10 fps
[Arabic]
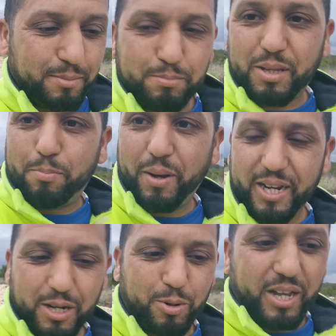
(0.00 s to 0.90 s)

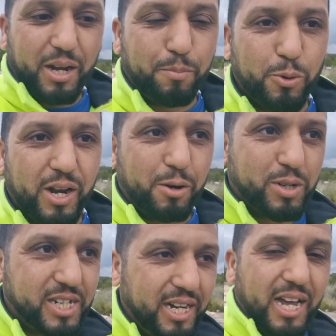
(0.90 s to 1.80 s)
متبعينا وكيحبونا
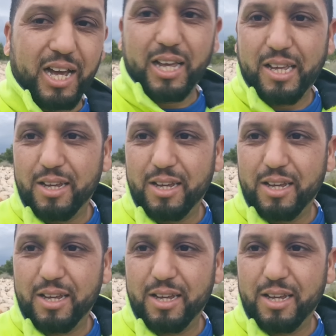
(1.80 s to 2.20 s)
لوجه الله